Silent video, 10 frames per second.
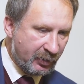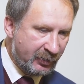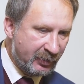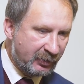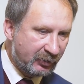
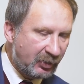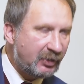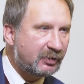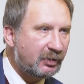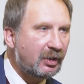И если
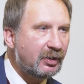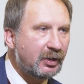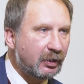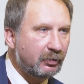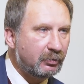три
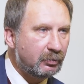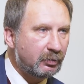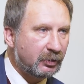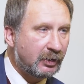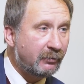стороны
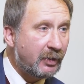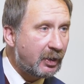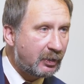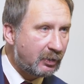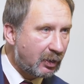говорят